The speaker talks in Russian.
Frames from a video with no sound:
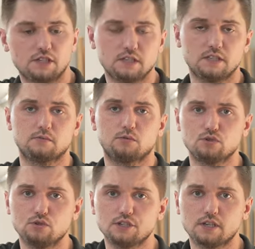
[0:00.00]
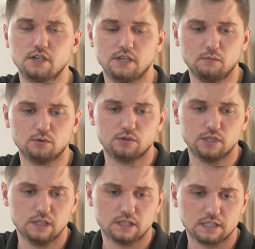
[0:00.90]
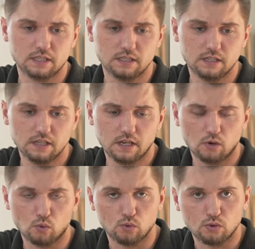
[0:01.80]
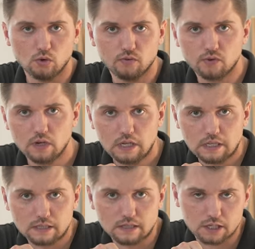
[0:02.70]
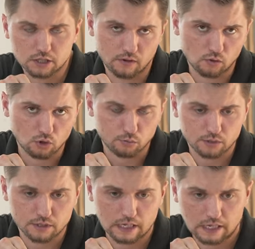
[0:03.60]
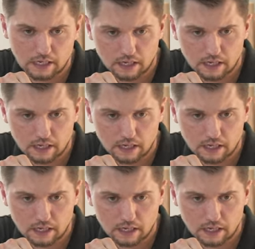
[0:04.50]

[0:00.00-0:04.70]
через эти брусочки я буду делать соединение углов нашего корпуса.